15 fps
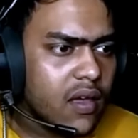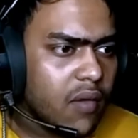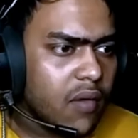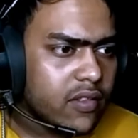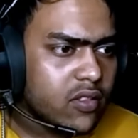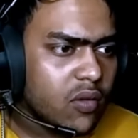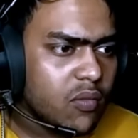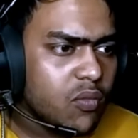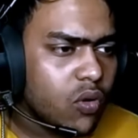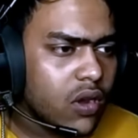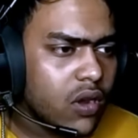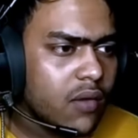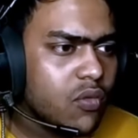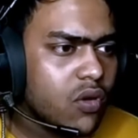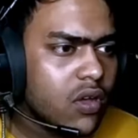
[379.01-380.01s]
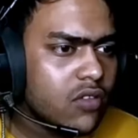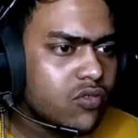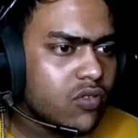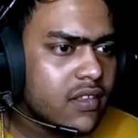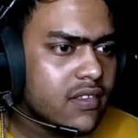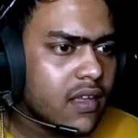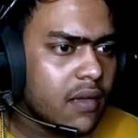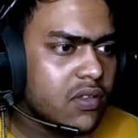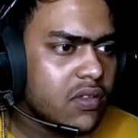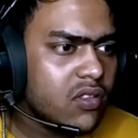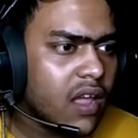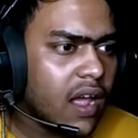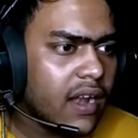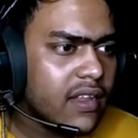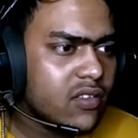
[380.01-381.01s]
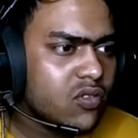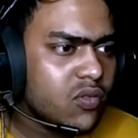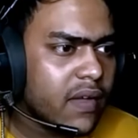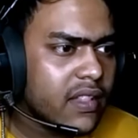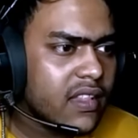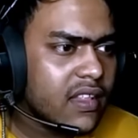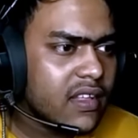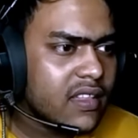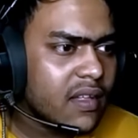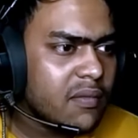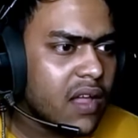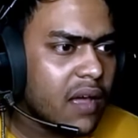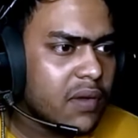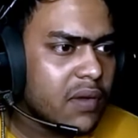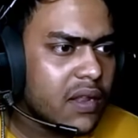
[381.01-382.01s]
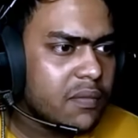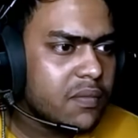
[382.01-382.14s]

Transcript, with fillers: একদম মোড়ের মুখে চলে এসে আমি যদি আরেকটু বাদে দেখতাম না মানে